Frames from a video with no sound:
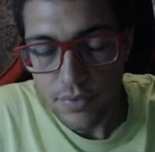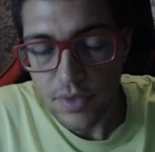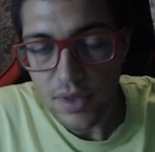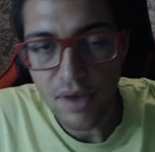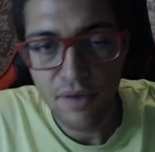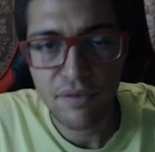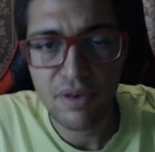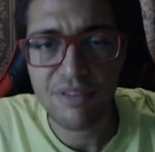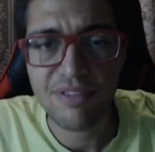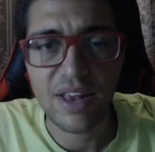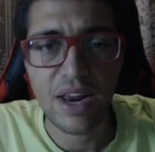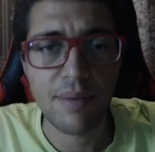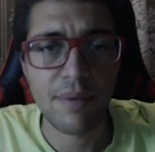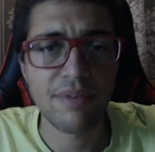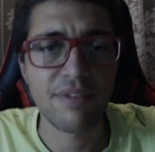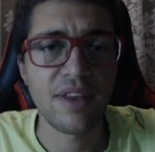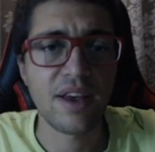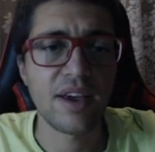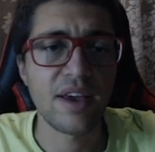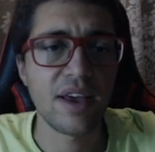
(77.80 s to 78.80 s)
vista la mia
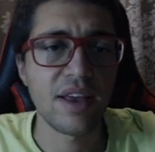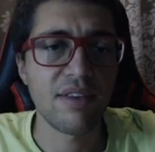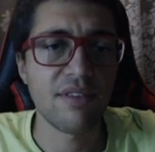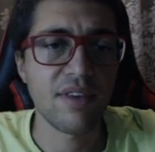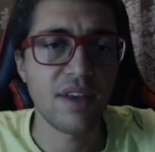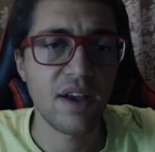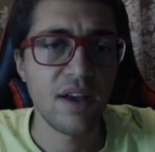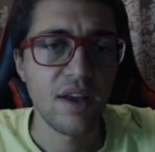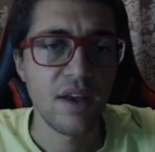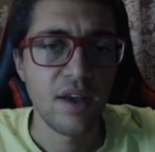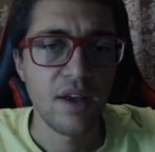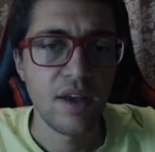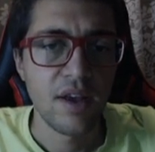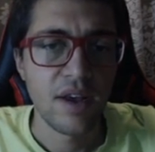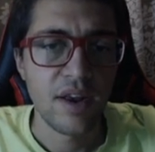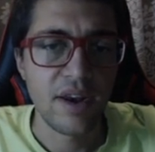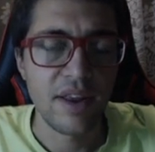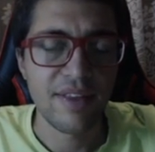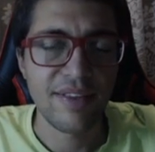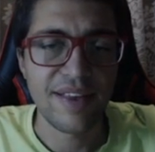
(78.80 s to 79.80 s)
stanchezza,
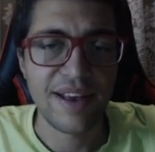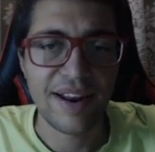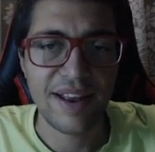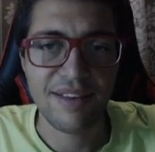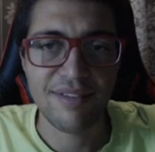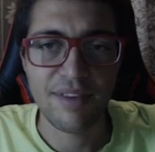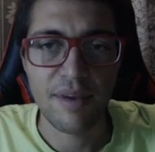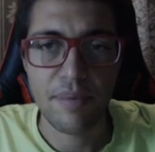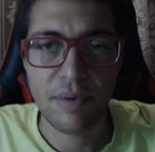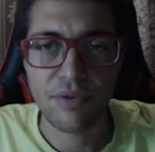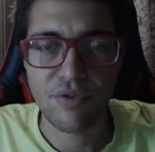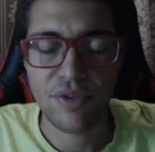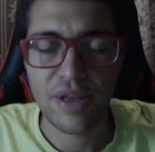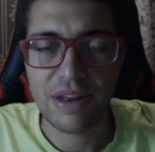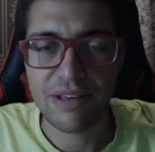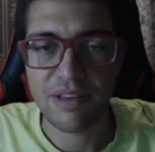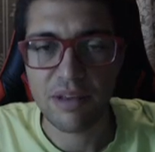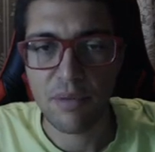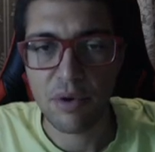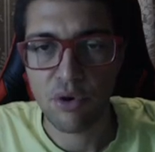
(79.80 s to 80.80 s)
l'interesse personale
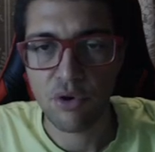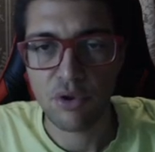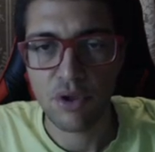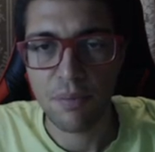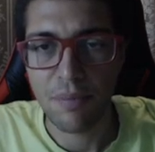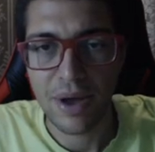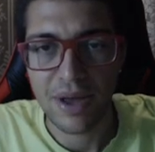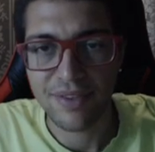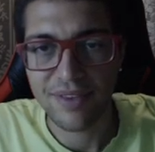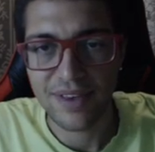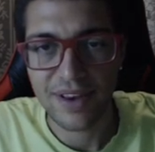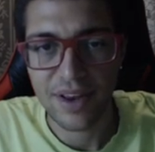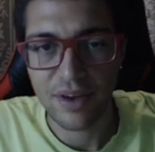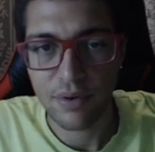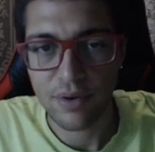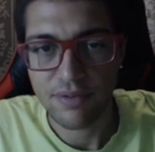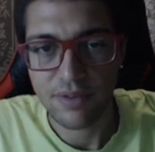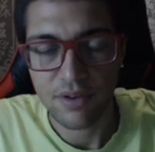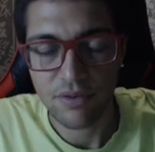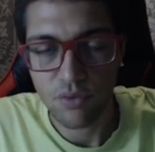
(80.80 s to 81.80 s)
sarebbe quello di battere
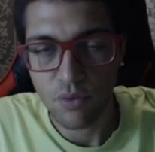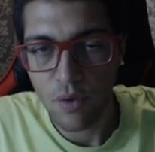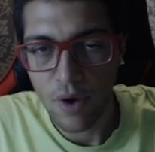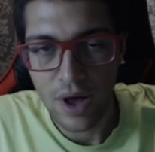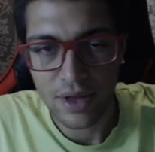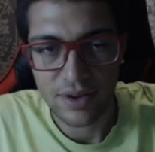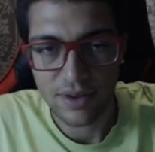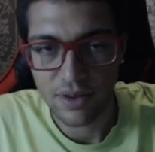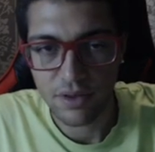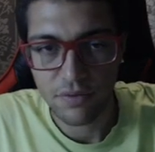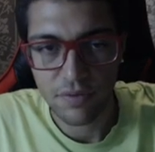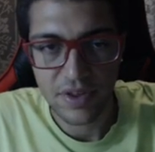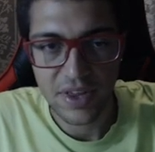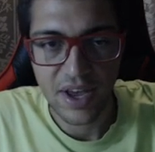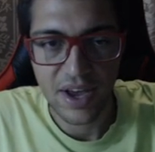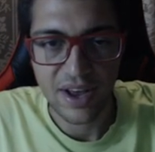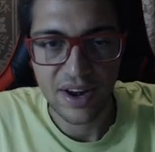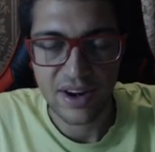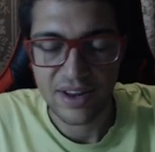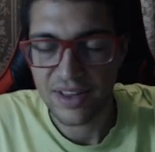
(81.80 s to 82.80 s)
questa squadra, di
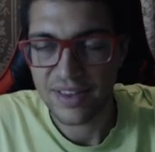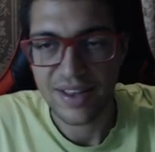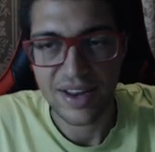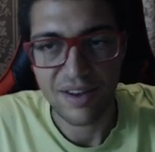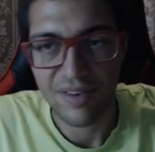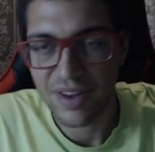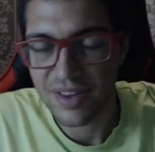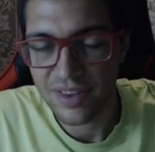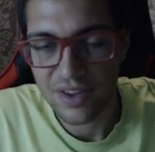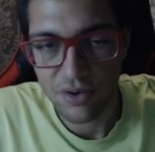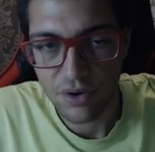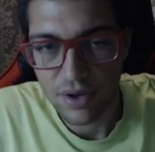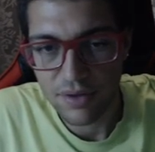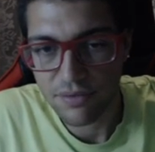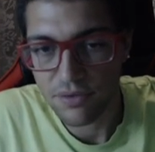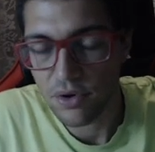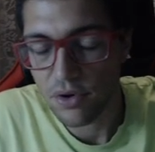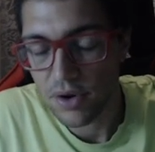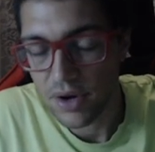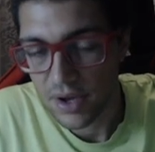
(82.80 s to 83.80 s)
sfidarla, andare avanti con la
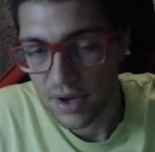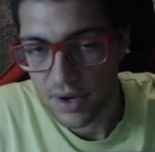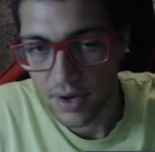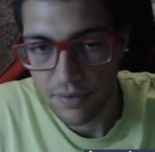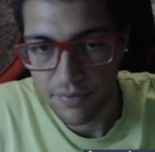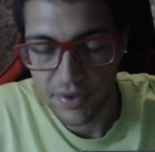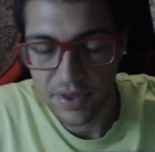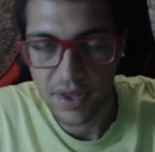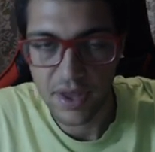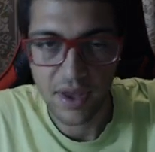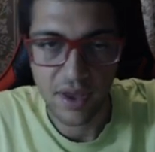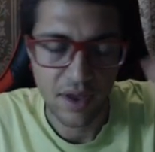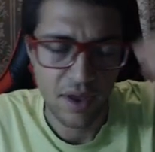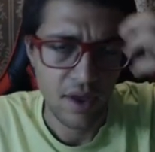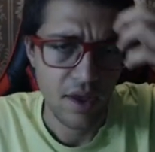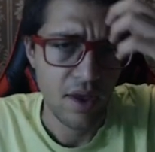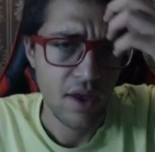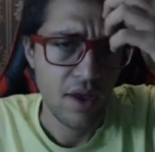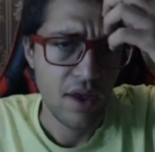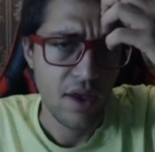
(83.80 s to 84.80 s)
storia, che alla fine è
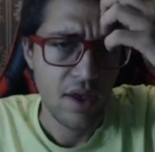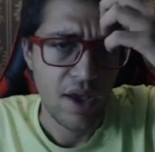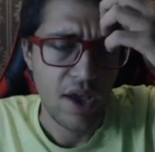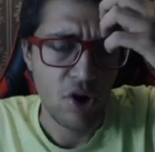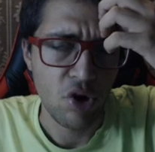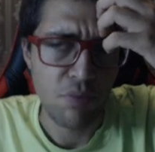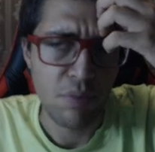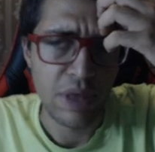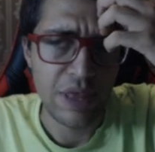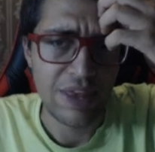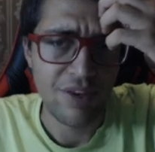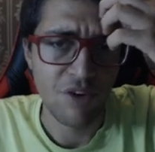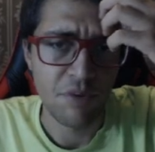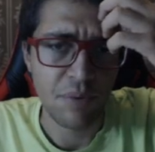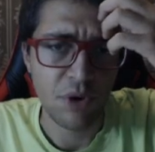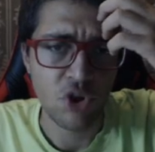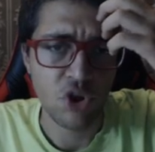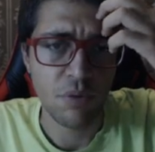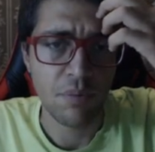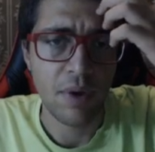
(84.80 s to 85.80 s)
l'obiettivo
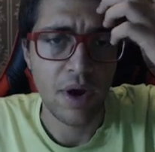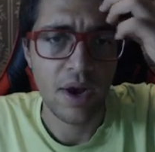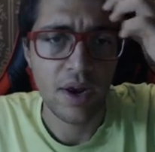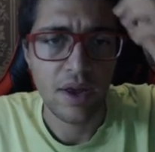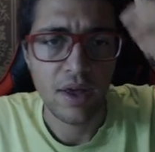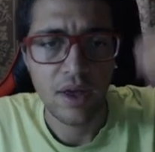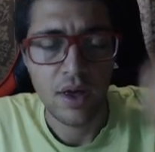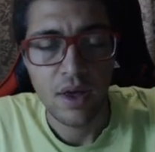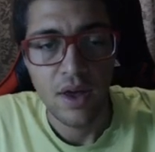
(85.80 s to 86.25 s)
principale.